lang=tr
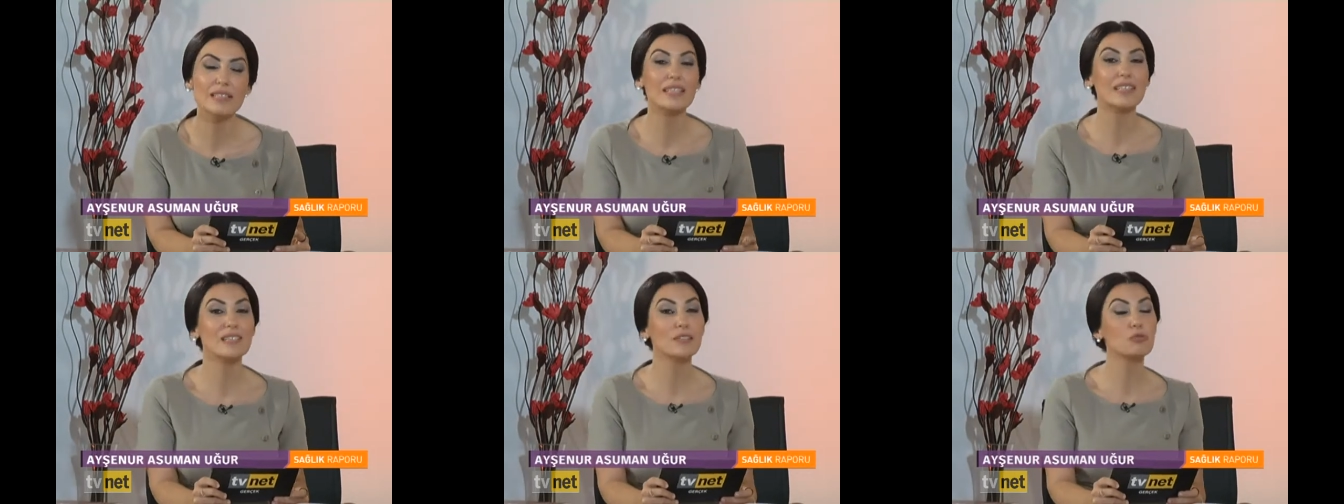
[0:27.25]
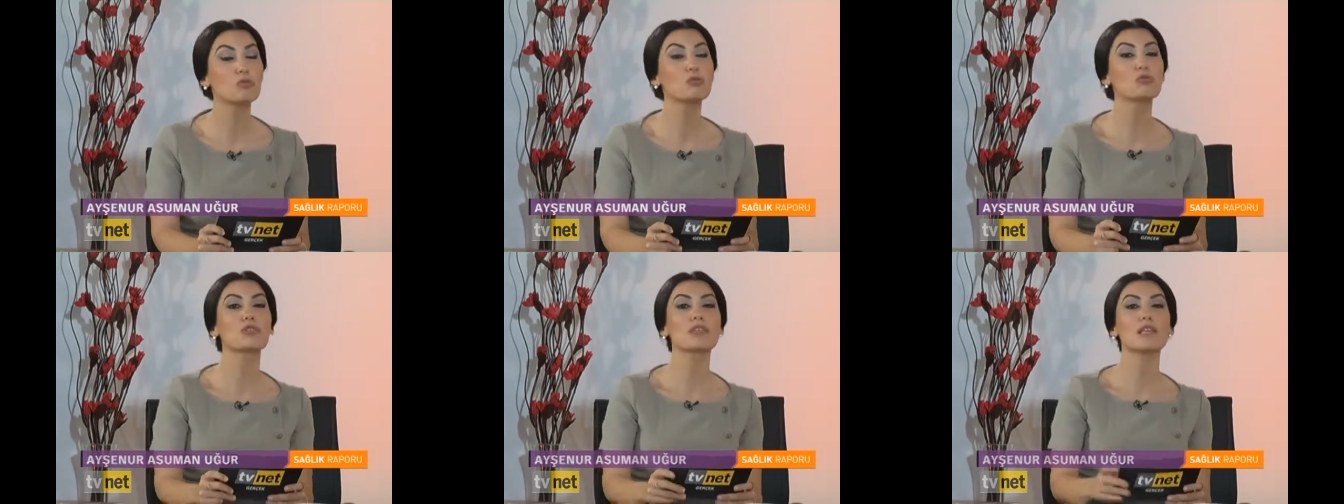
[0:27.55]
Yeni
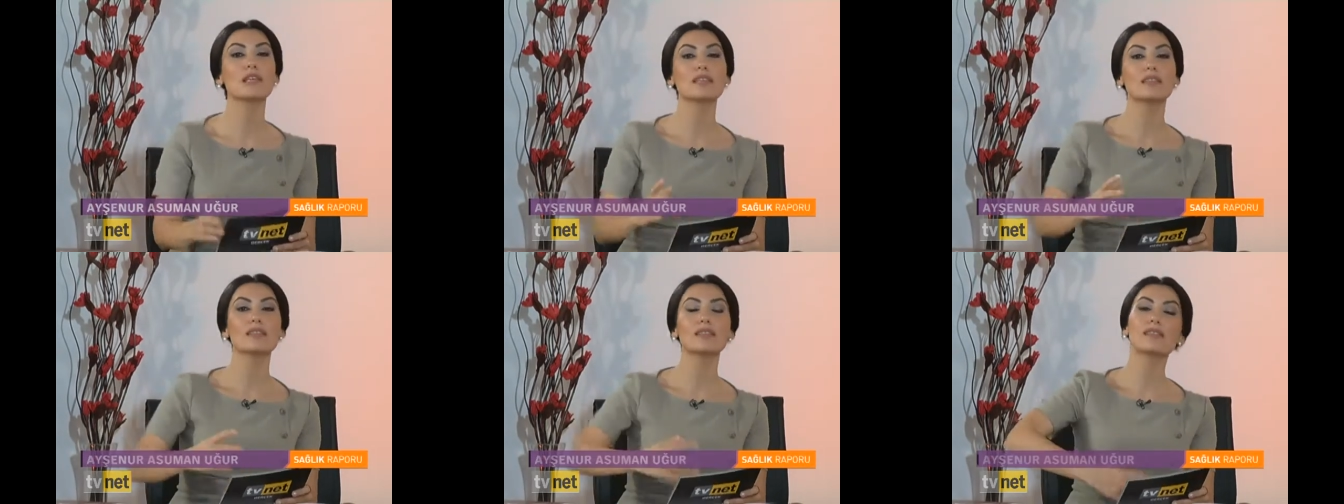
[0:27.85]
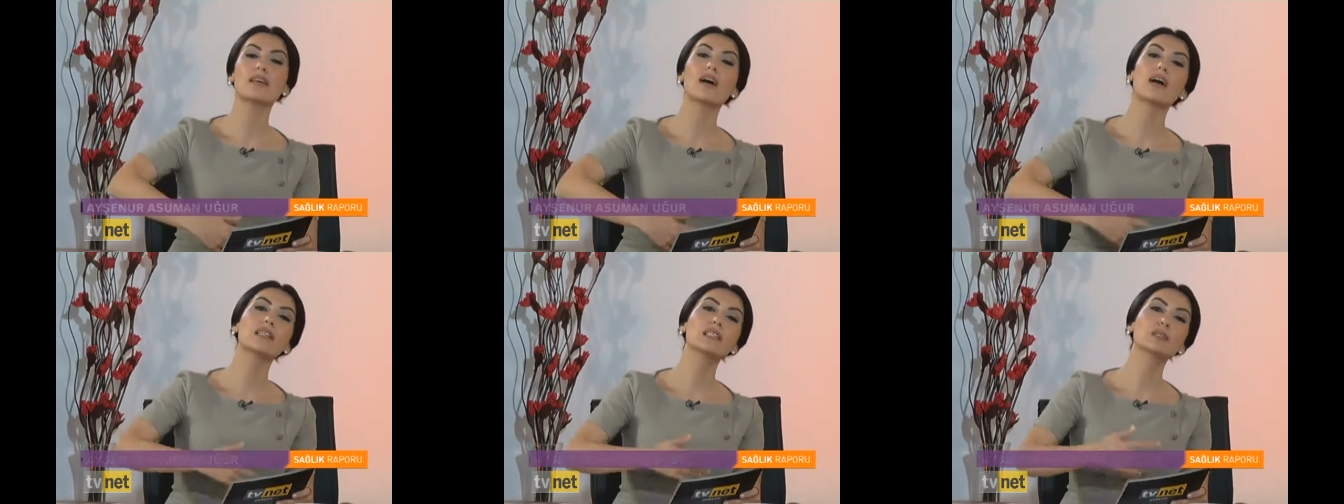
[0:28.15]
Türkiye'nin
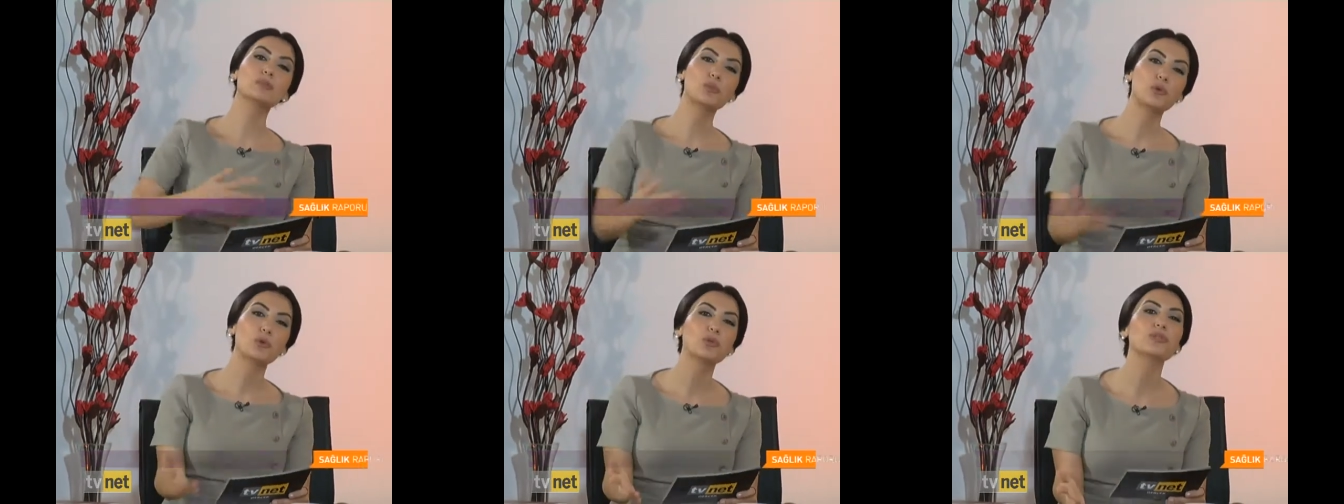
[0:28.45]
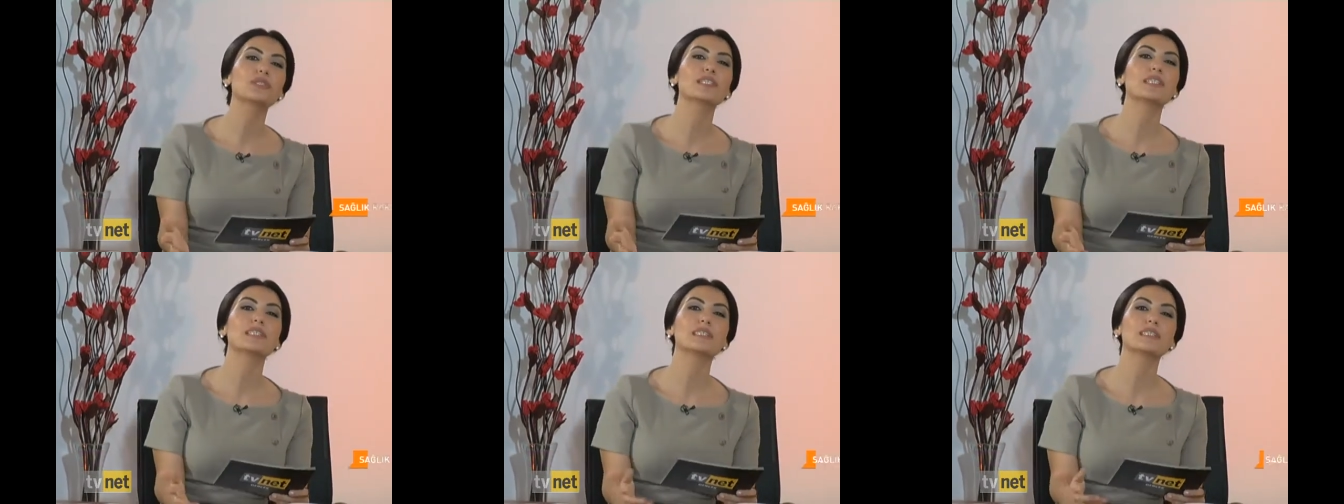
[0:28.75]
sağlık
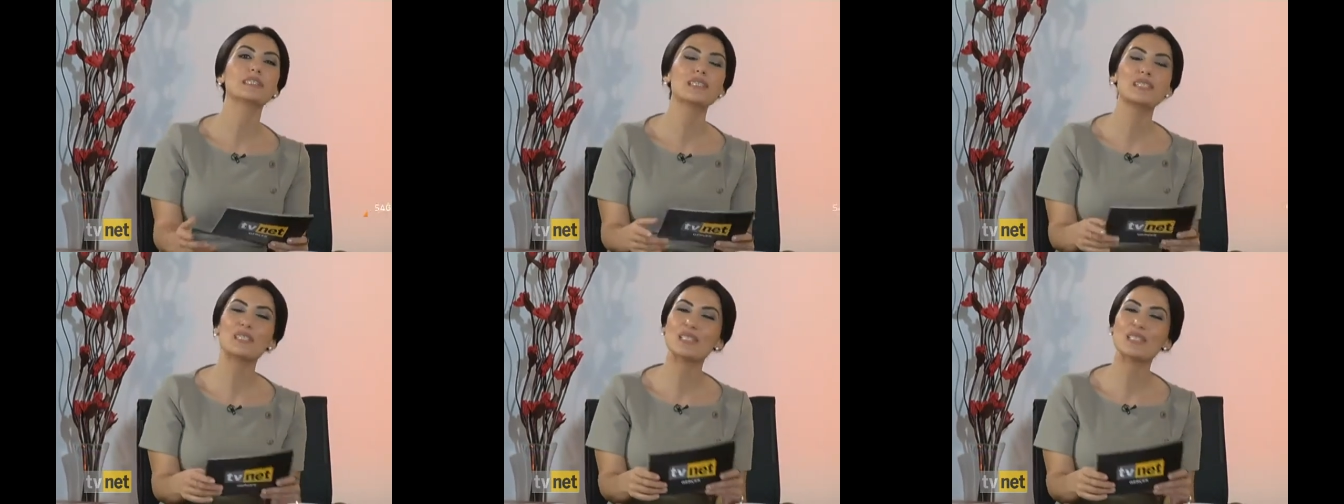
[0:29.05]
politikaları,